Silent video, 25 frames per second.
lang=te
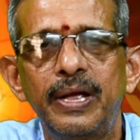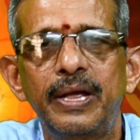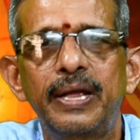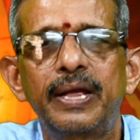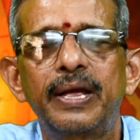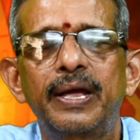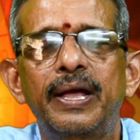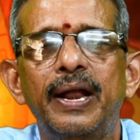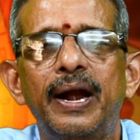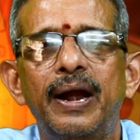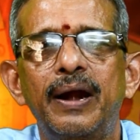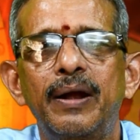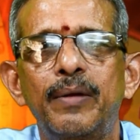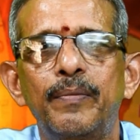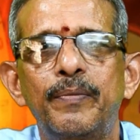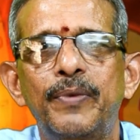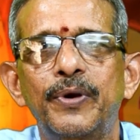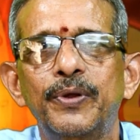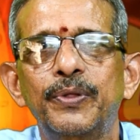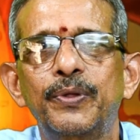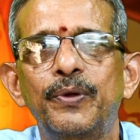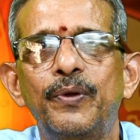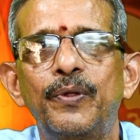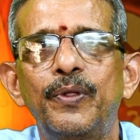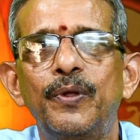ఈ గ్రహణం
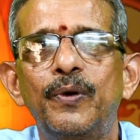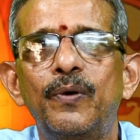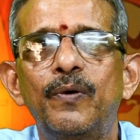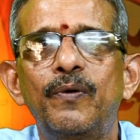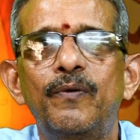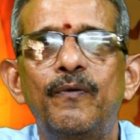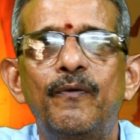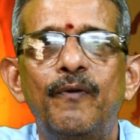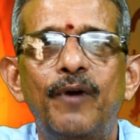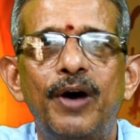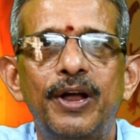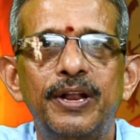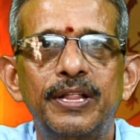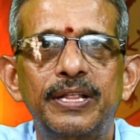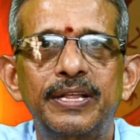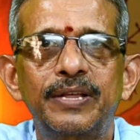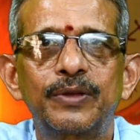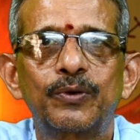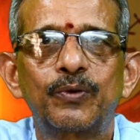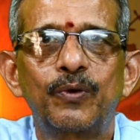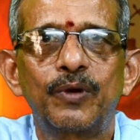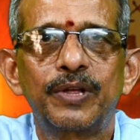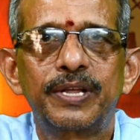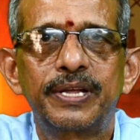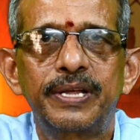పడుతుందో వారు
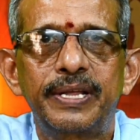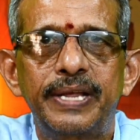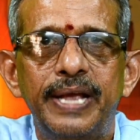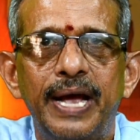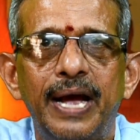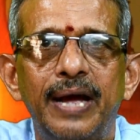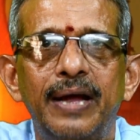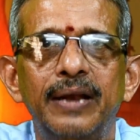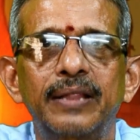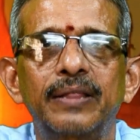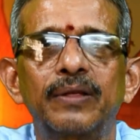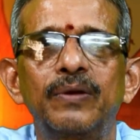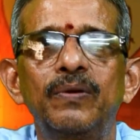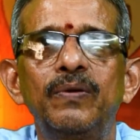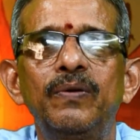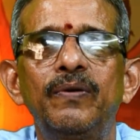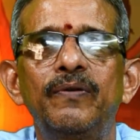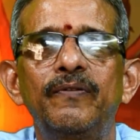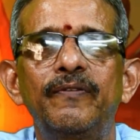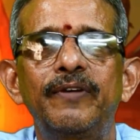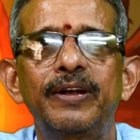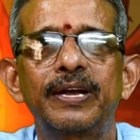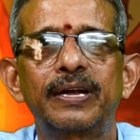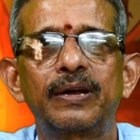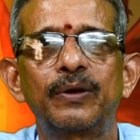తీసుకోవాల్సిన జాగ్రత్తలు
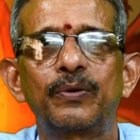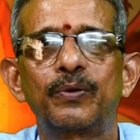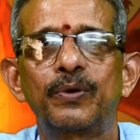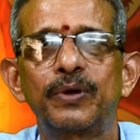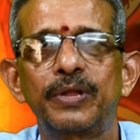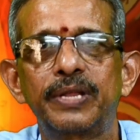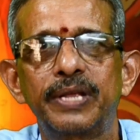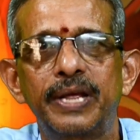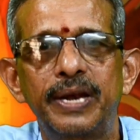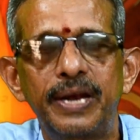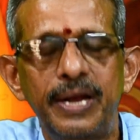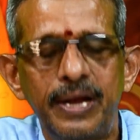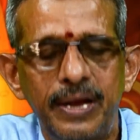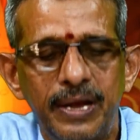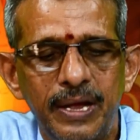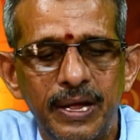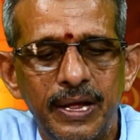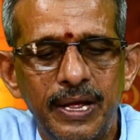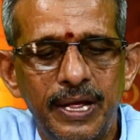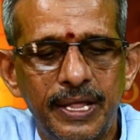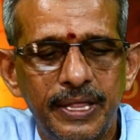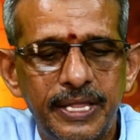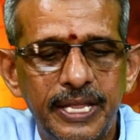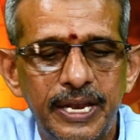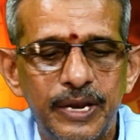వీటి గురించి అని
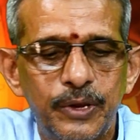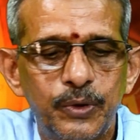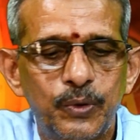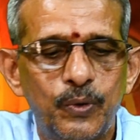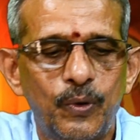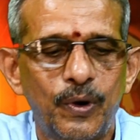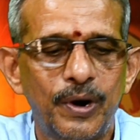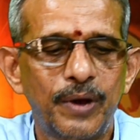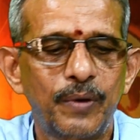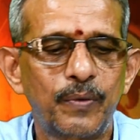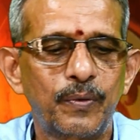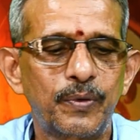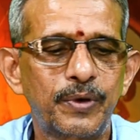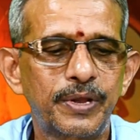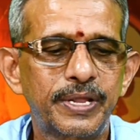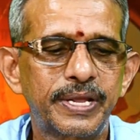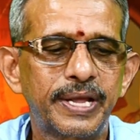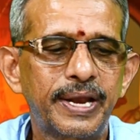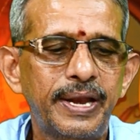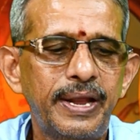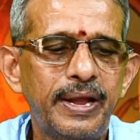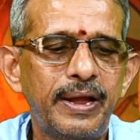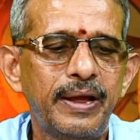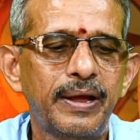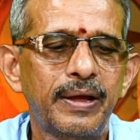తెలుసుకోవడం గురించి
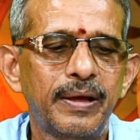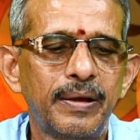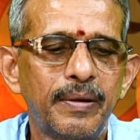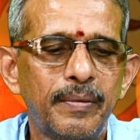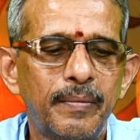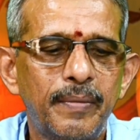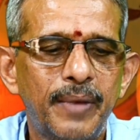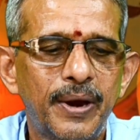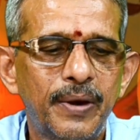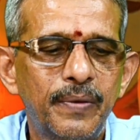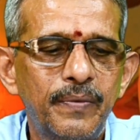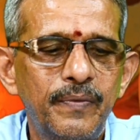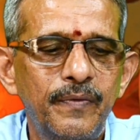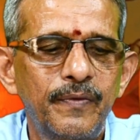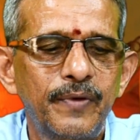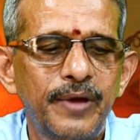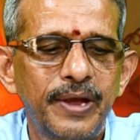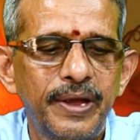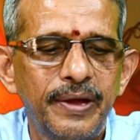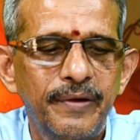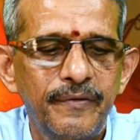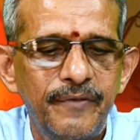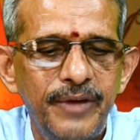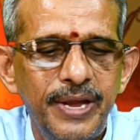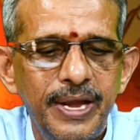అని మనం
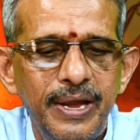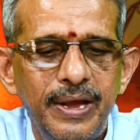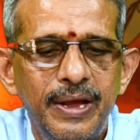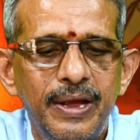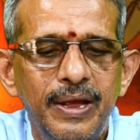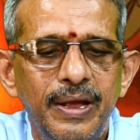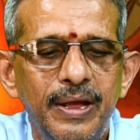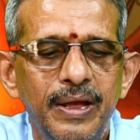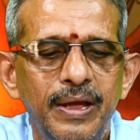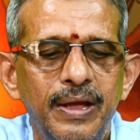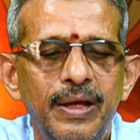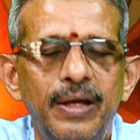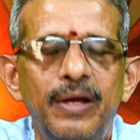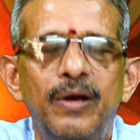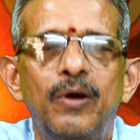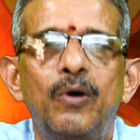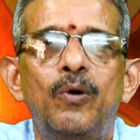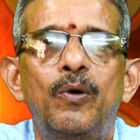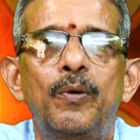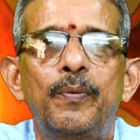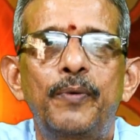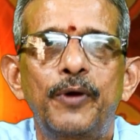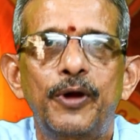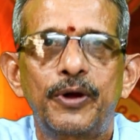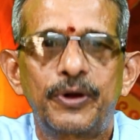ఇవి
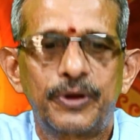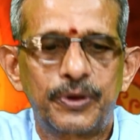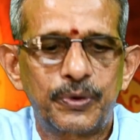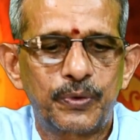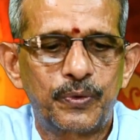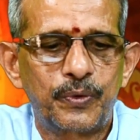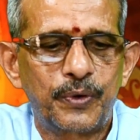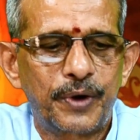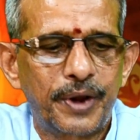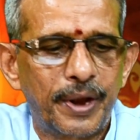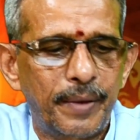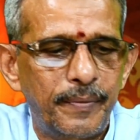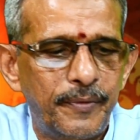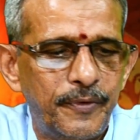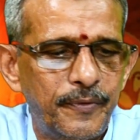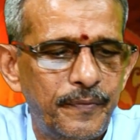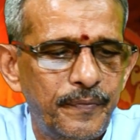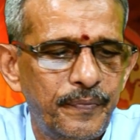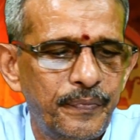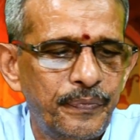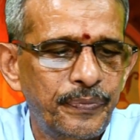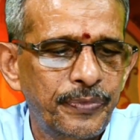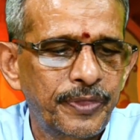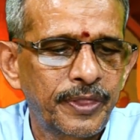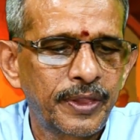ఉపయోగించుకుంటాము
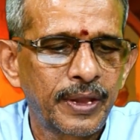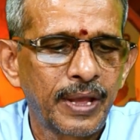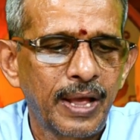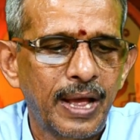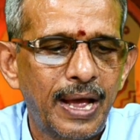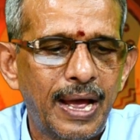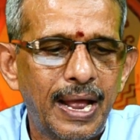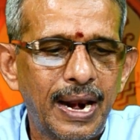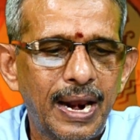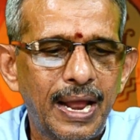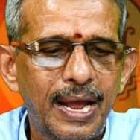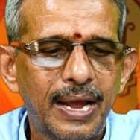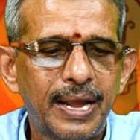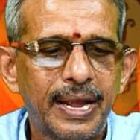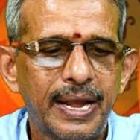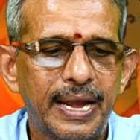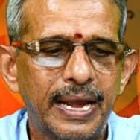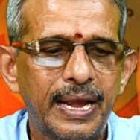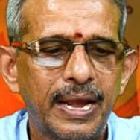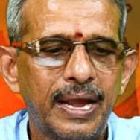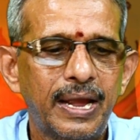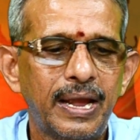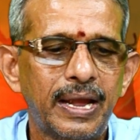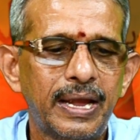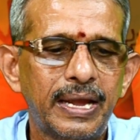అలాగే
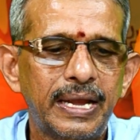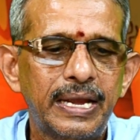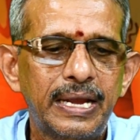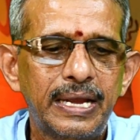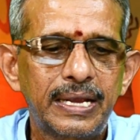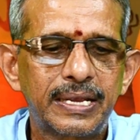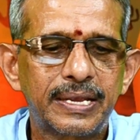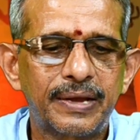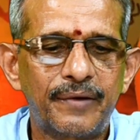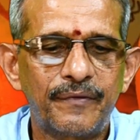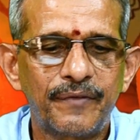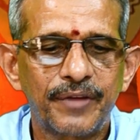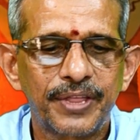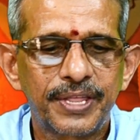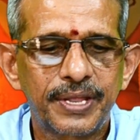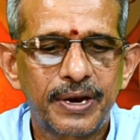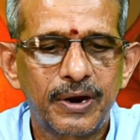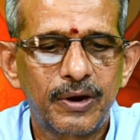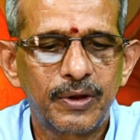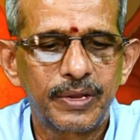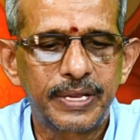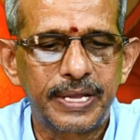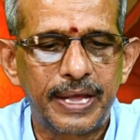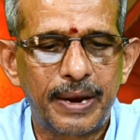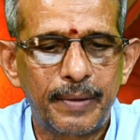ఈ సంవత్సరంలో
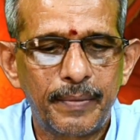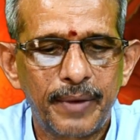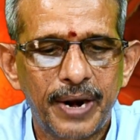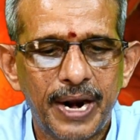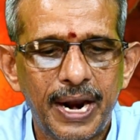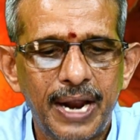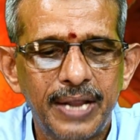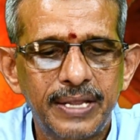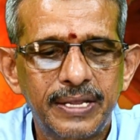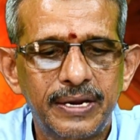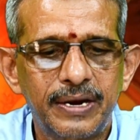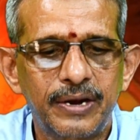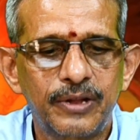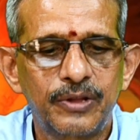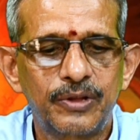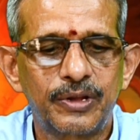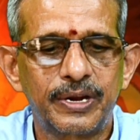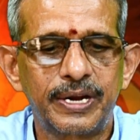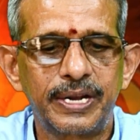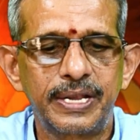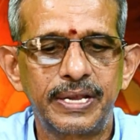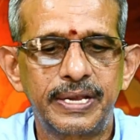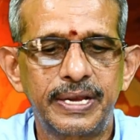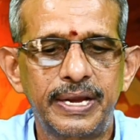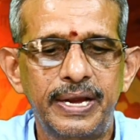జన్మరాశులు
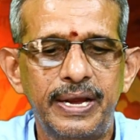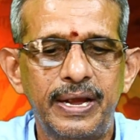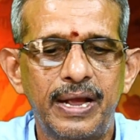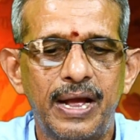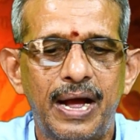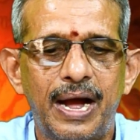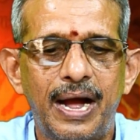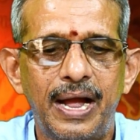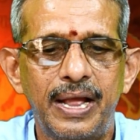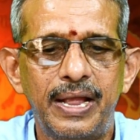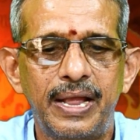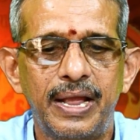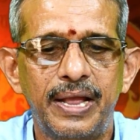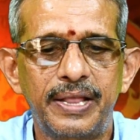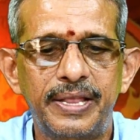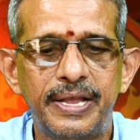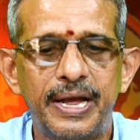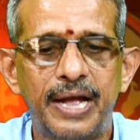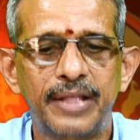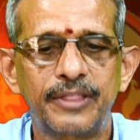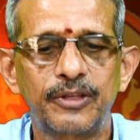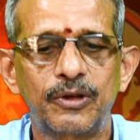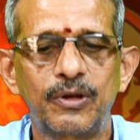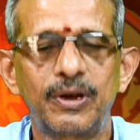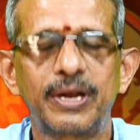అనుసరించి ఆయా
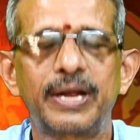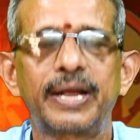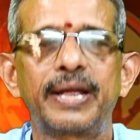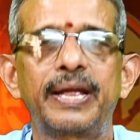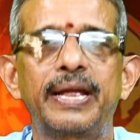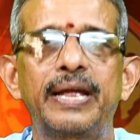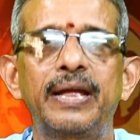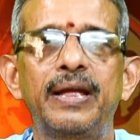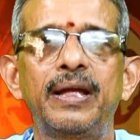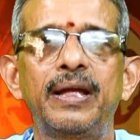జాతకులకి